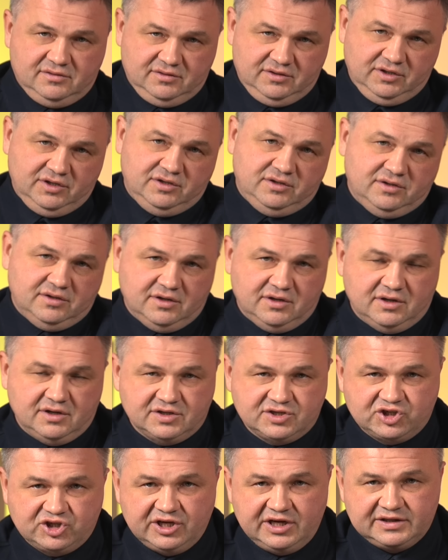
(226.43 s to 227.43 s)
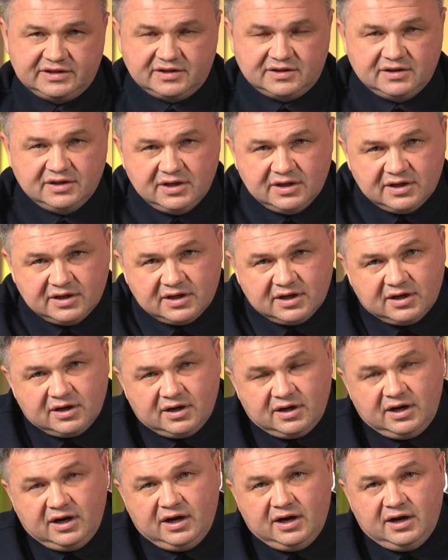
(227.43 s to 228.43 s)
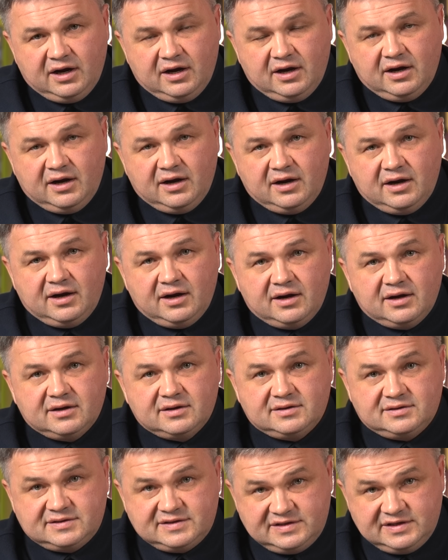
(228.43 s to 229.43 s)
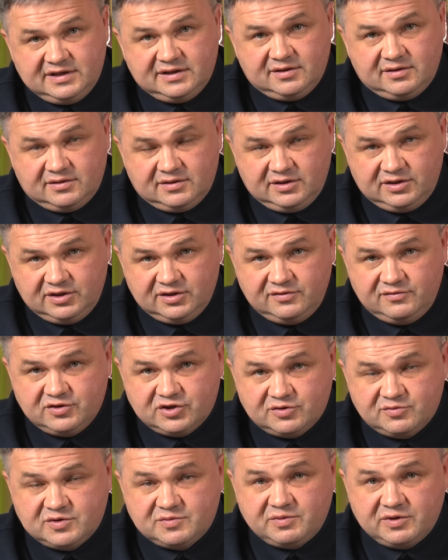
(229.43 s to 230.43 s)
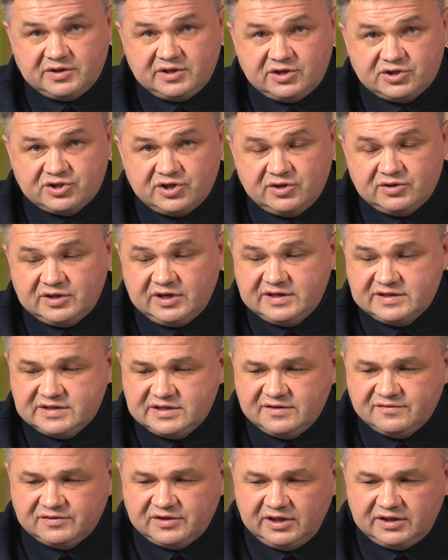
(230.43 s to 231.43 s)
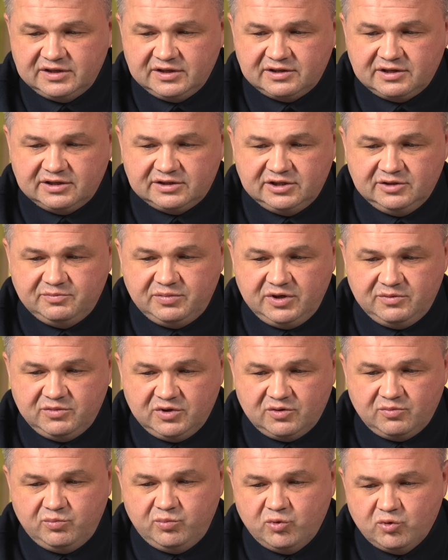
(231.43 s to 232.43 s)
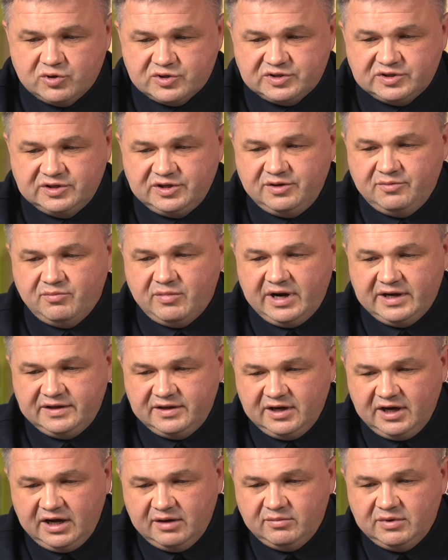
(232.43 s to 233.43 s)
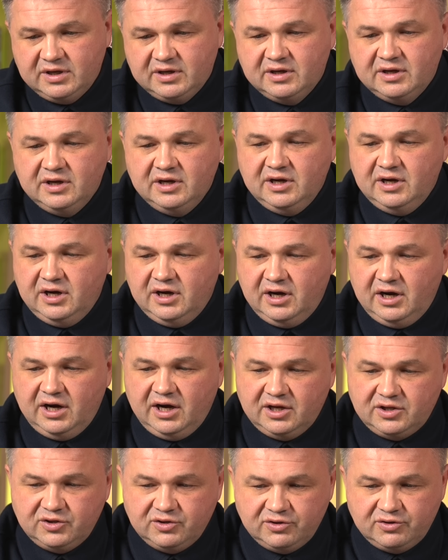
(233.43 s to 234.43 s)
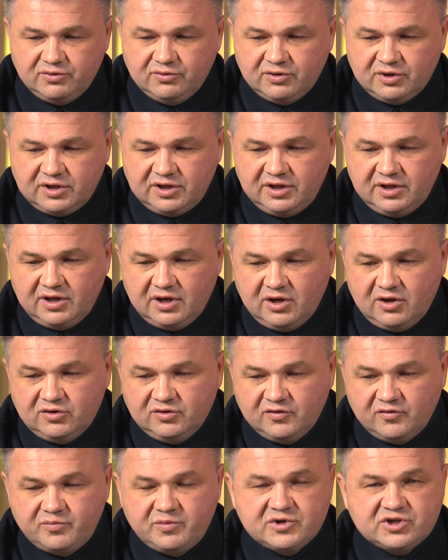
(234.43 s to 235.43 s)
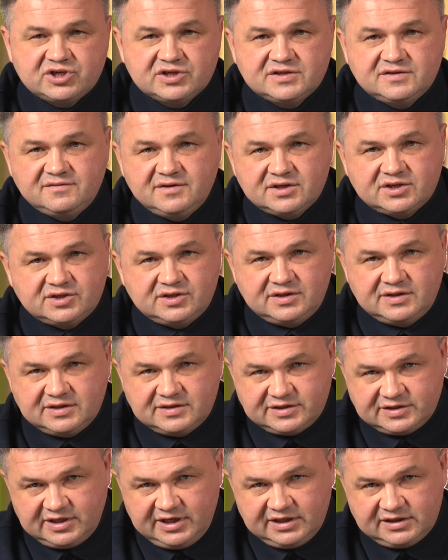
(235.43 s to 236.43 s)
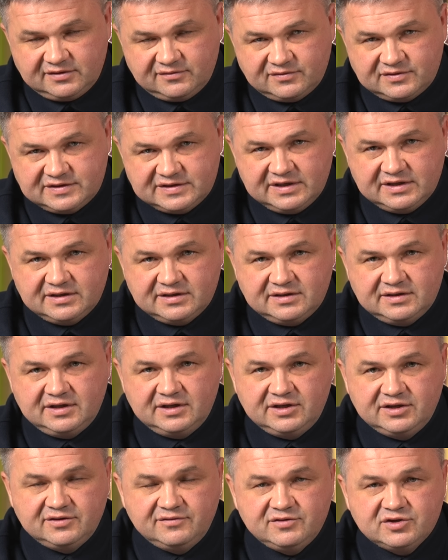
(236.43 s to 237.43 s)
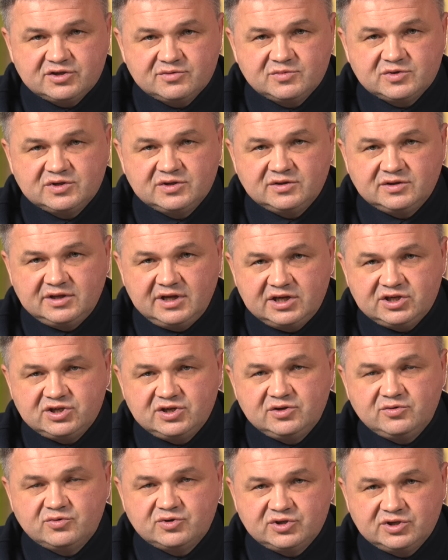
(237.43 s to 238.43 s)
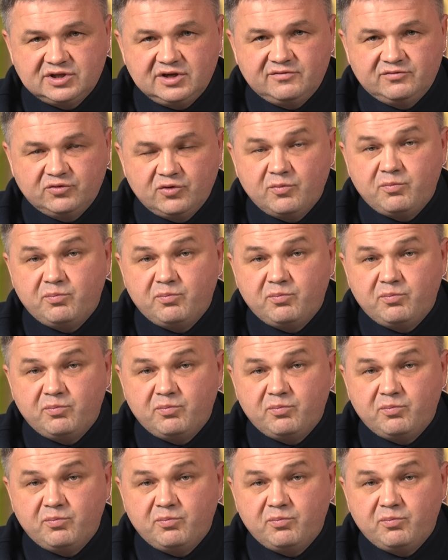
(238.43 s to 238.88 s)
э, э штатах э, цены на недвижимость продолжают расти, в таких как, например, Бостоне, Майами, э, Нью-Йорке, но в большинстве штатов цены на недвижимость начали уже давно